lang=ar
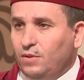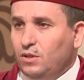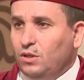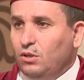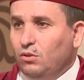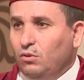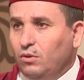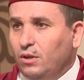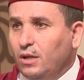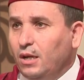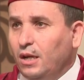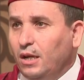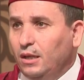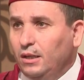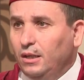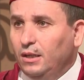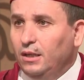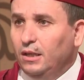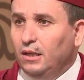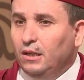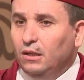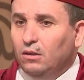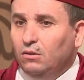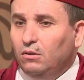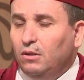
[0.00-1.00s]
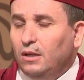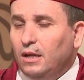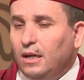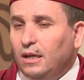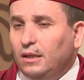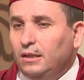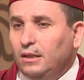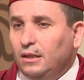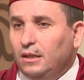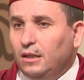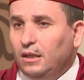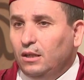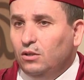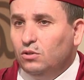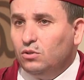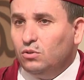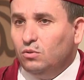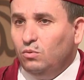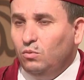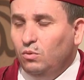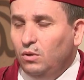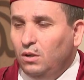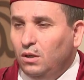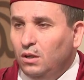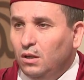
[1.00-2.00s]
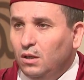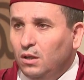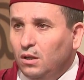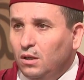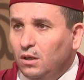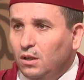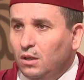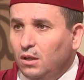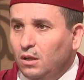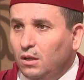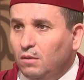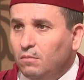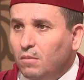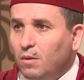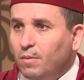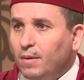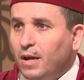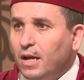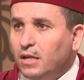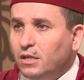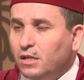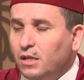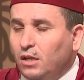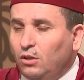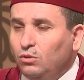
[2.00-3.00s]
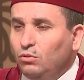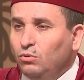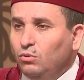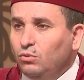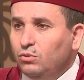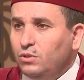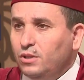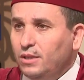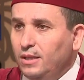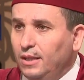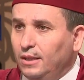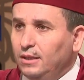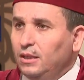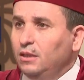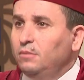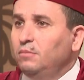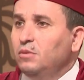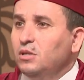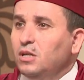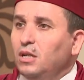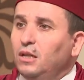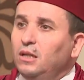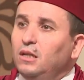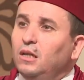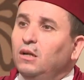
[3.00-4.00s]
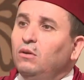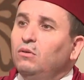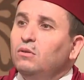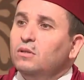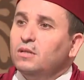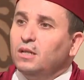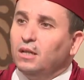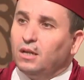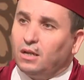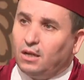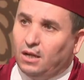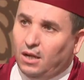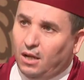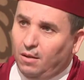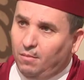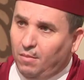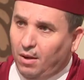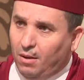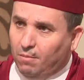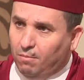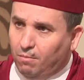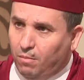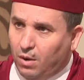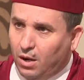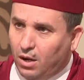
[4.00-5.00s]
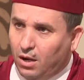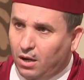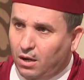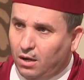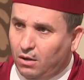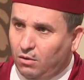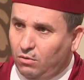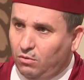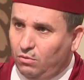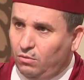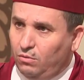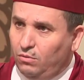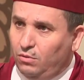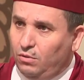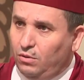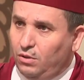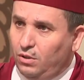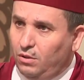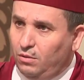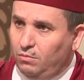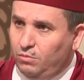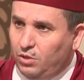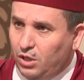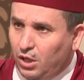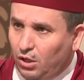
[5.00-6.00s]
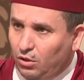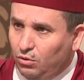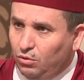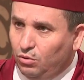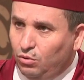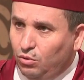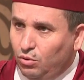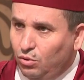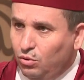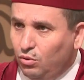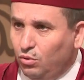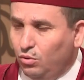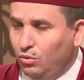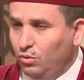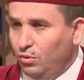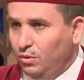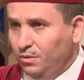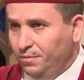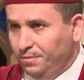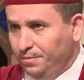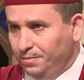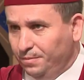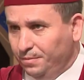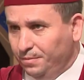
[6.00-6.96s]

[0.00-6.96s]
تفاصيل اخرى قال انه الان اللي يعني كيسول ما بقاش عنده استعداد باش انه يصير الرحم عباه نعم نعم هذا هو اللي كنتكلموا عليه